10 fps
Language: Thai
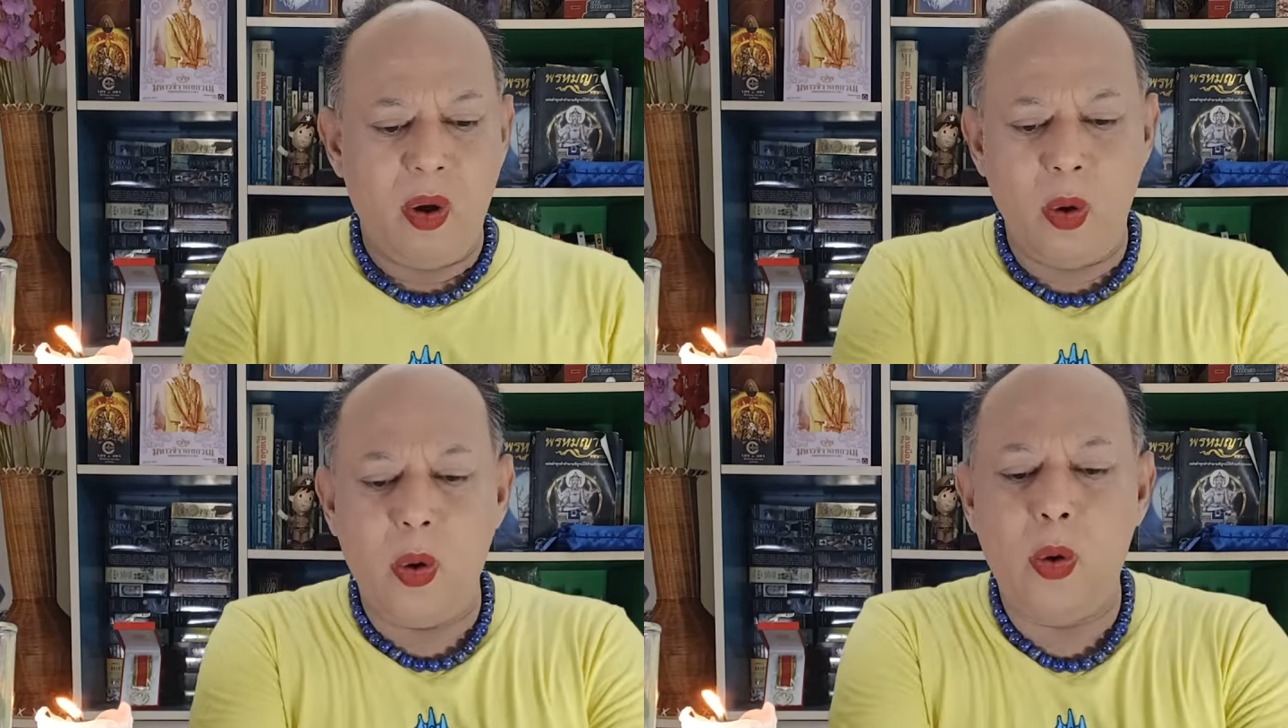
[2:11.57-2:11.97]

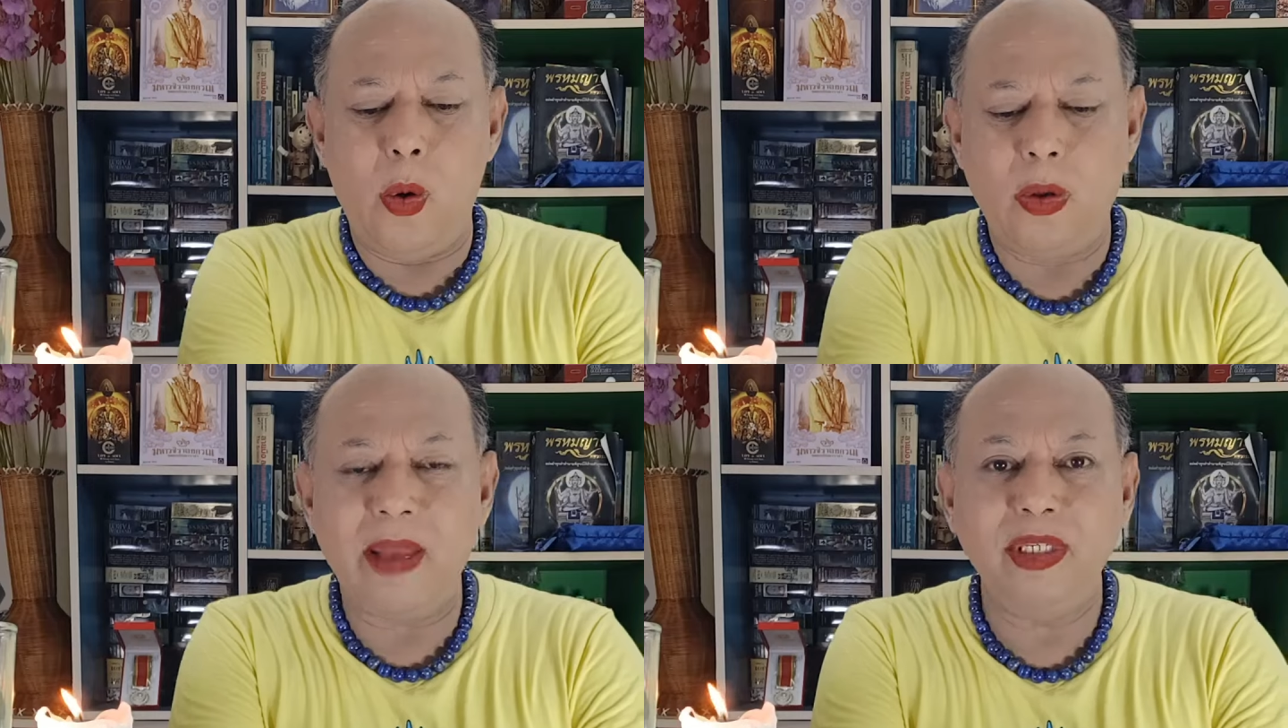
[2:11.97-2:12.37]
โอ้โห
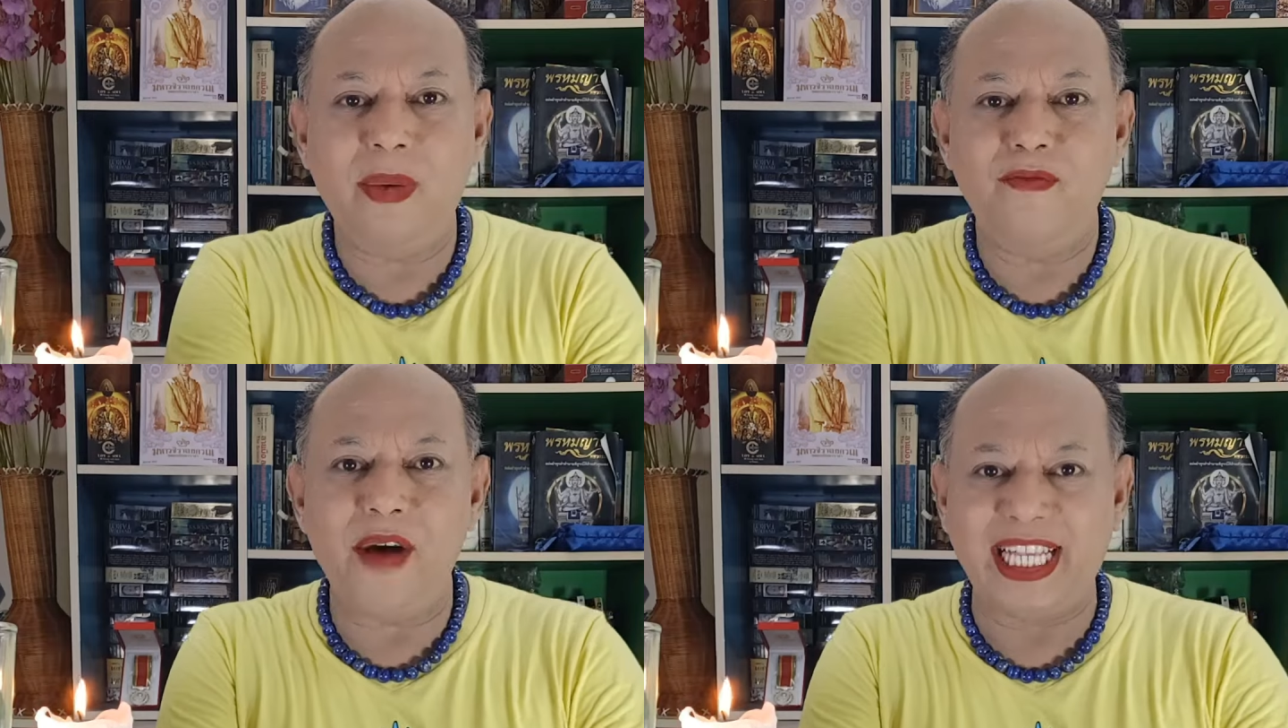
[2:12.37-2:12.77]
ท่านผู้ช
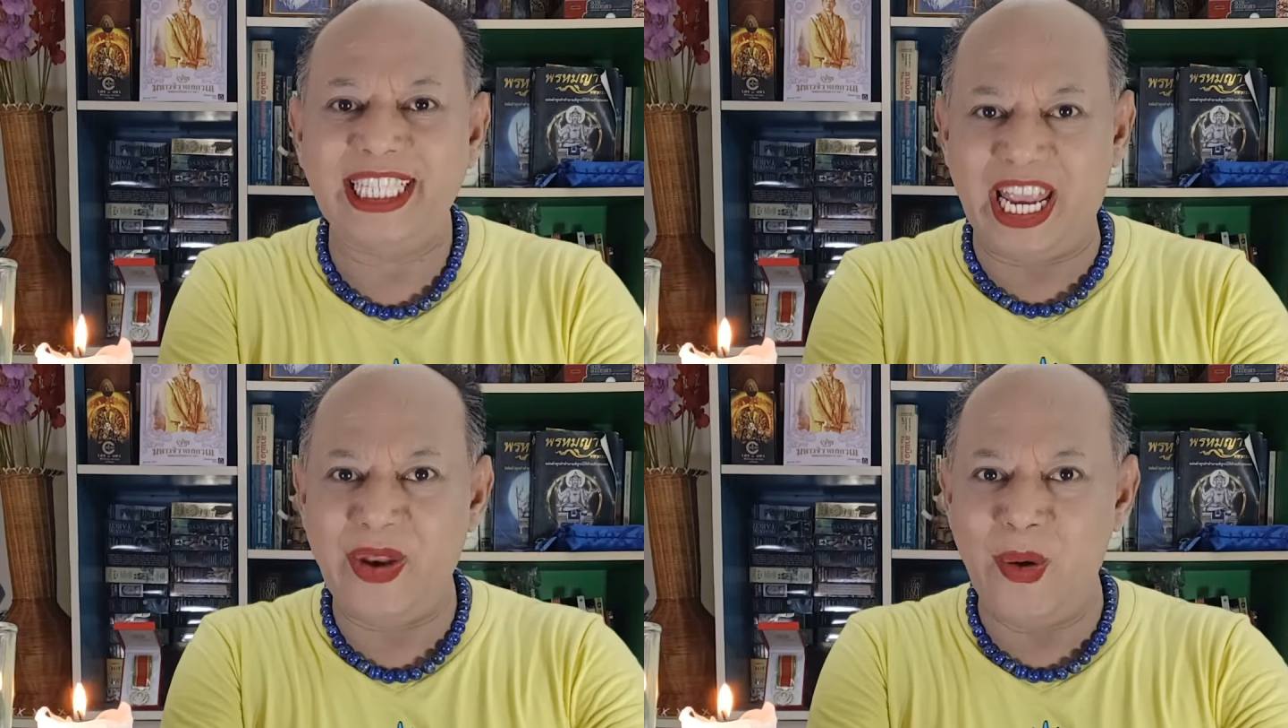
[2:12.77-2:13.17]
มฟัง
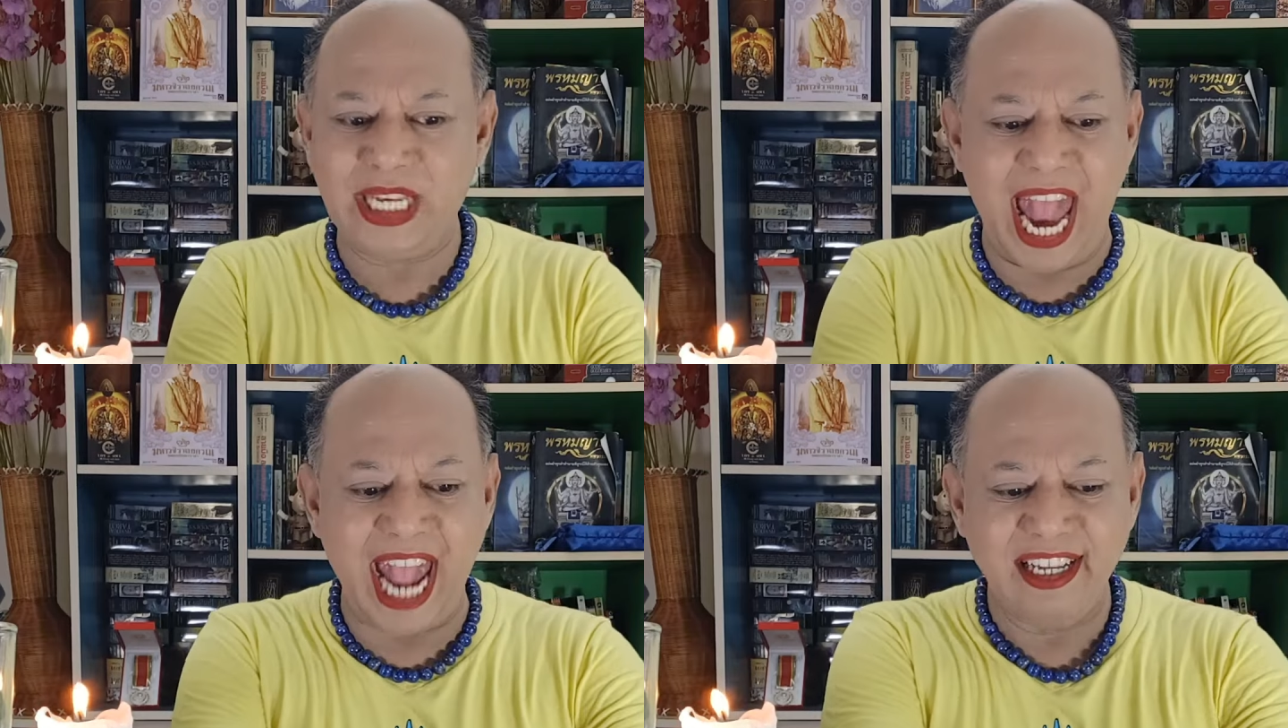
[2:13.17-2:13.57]
สิ่งนก
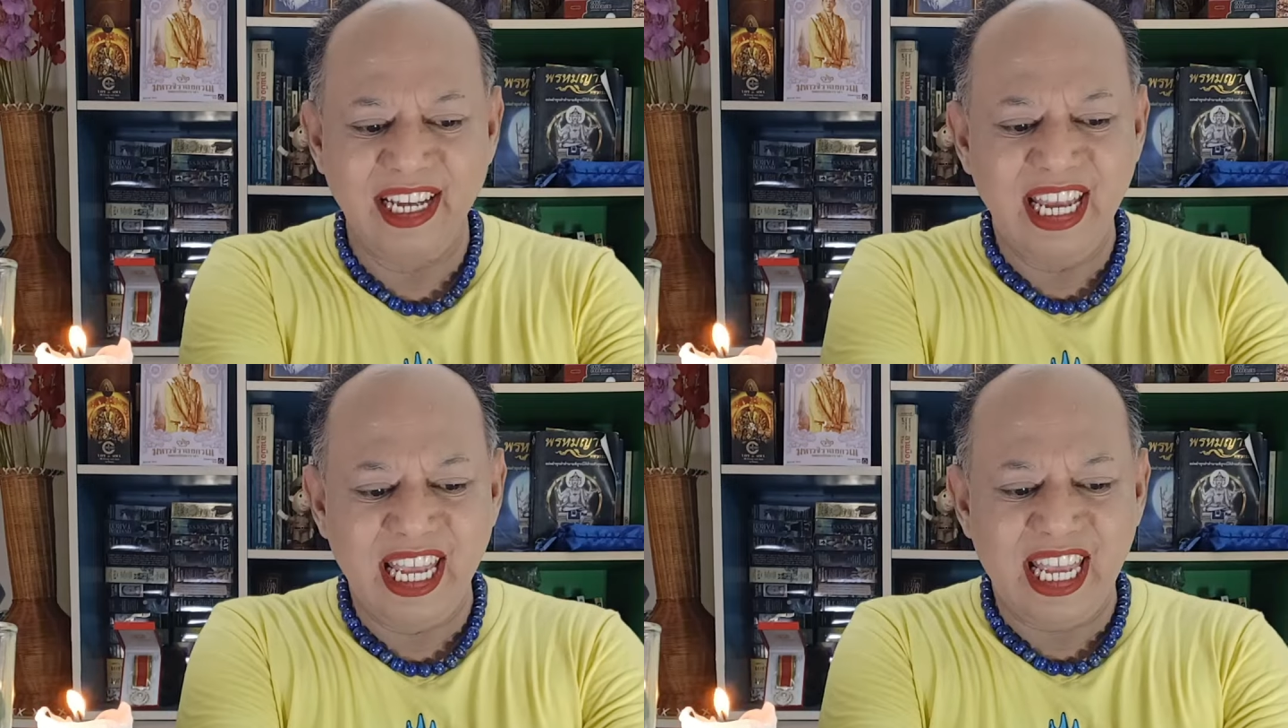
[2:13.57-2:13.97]
นะ
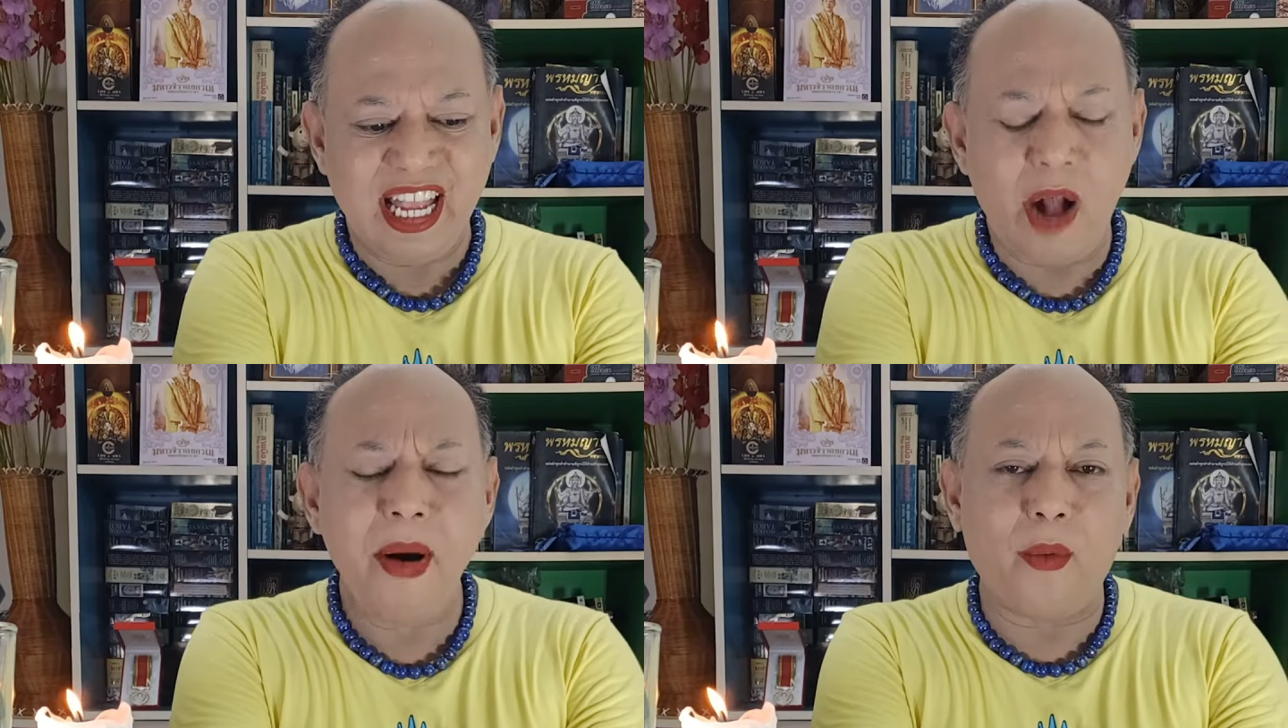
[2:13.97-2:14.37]

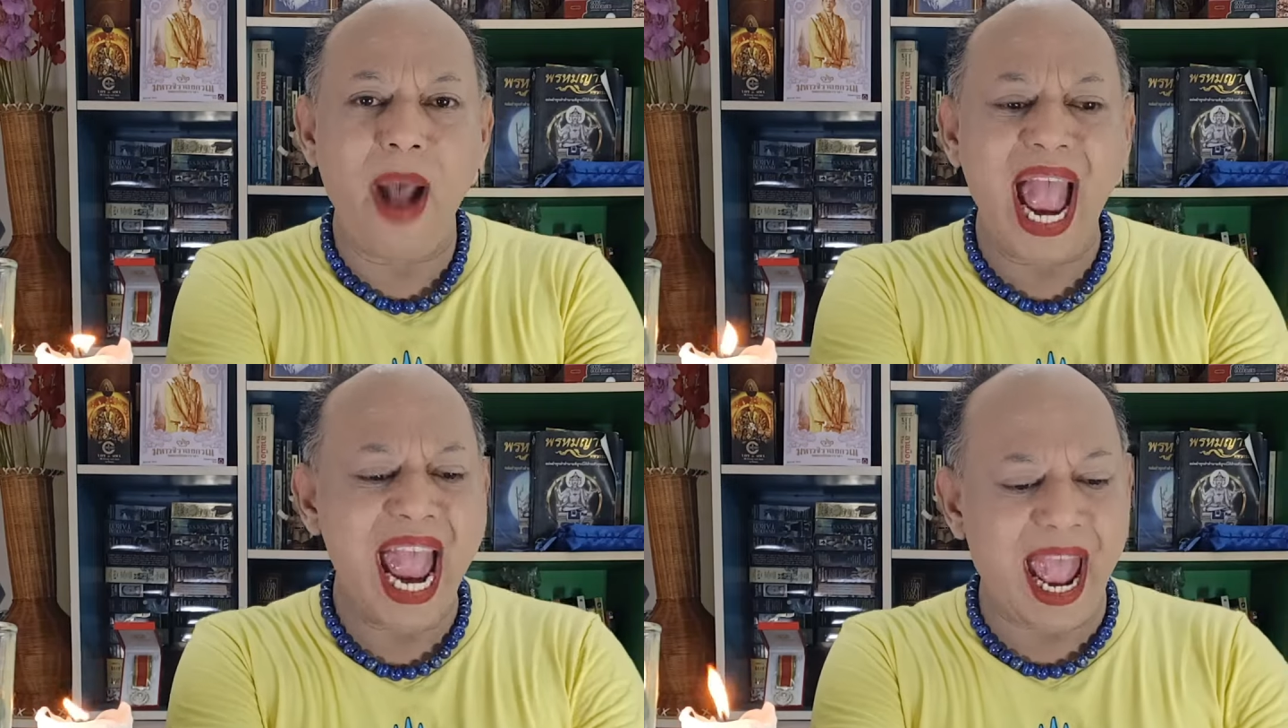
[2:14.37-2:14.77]
เขาบอกว่า